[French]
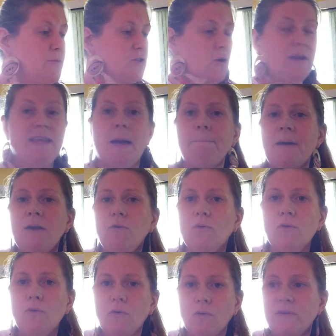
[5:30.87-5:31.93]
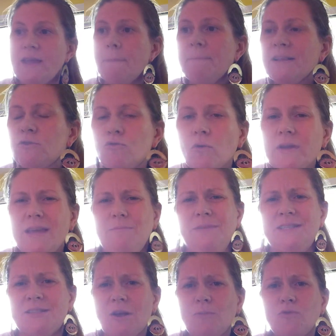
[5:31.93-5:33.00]
parce qu'il n'y a, pas le, a pas de courrier, il me
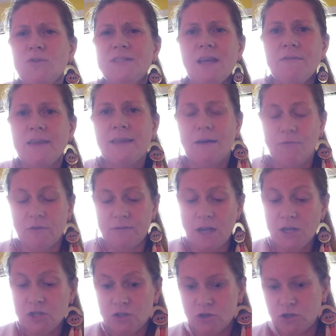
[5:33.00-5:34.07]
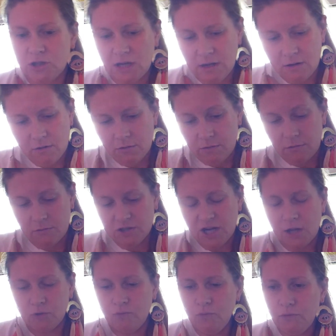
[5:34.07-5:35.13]
semble que ça avec qu'avantage, euh, j'ai
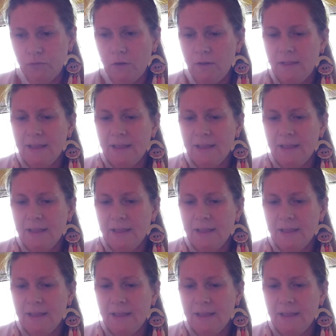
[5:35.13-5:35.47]
un doute.